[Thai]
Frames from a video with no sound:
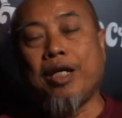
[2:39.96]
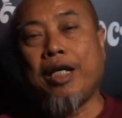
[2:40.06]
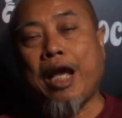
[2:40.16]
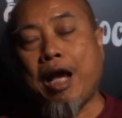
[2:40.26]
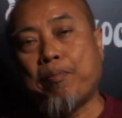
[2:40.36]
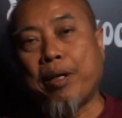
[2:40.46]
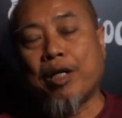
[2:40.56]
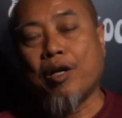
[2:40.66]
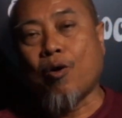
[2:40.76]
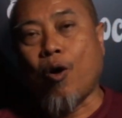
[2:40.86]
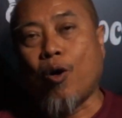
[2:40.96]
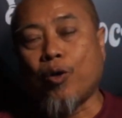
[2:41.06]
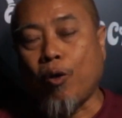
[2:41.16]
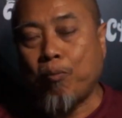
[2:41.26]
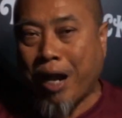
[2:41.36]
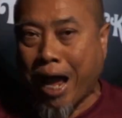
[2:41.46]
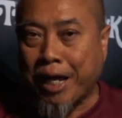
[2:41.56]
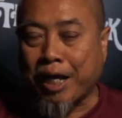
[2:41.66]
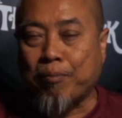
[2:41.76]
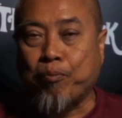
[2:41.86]
องนี้นะฮะเป็นเรื่องของน้องปลาย
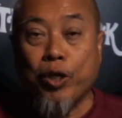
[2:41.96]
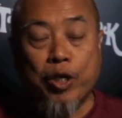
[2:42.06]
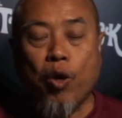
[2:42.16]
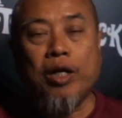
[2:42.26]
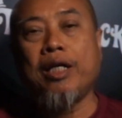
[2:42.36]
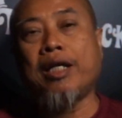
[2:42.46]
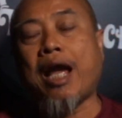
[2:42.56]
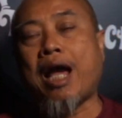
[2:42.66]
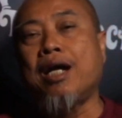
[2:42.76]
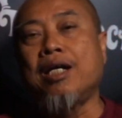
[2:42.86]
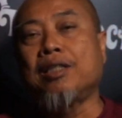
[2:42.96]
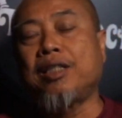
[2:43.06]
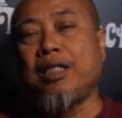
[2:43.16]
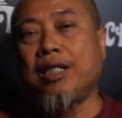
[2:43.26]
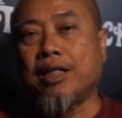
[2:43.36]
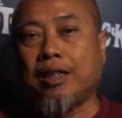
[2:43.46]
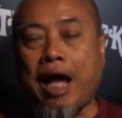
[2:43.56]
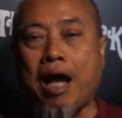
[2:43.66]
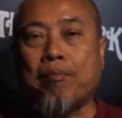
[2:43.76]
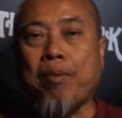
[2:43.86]
ครับผู้หญิงคนหนึ่งนะฮะที่เดิน
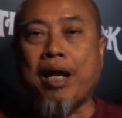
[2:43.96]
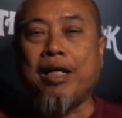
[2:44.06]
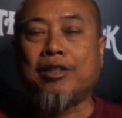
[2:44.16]
ทางไป